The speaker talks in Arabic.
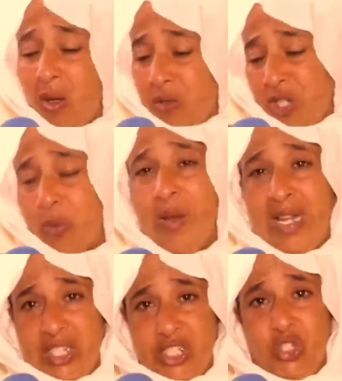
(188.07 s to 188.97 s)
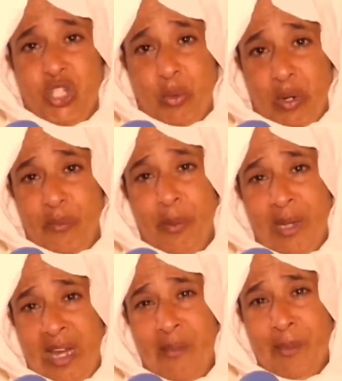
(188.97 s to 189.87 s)
جابوا بها الحشيشه جابوا
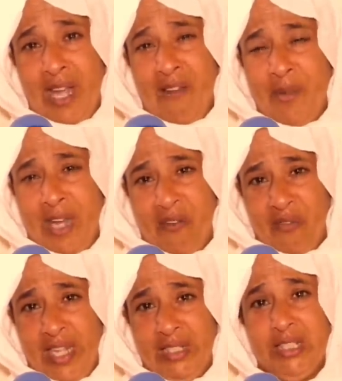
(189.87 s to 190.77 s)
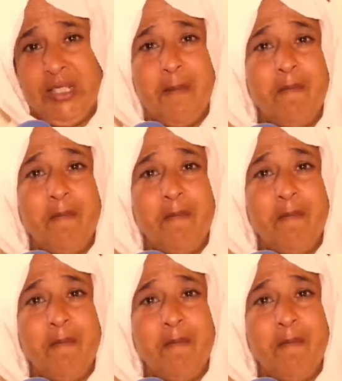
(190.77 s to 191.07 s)
بها بها بها الفانيد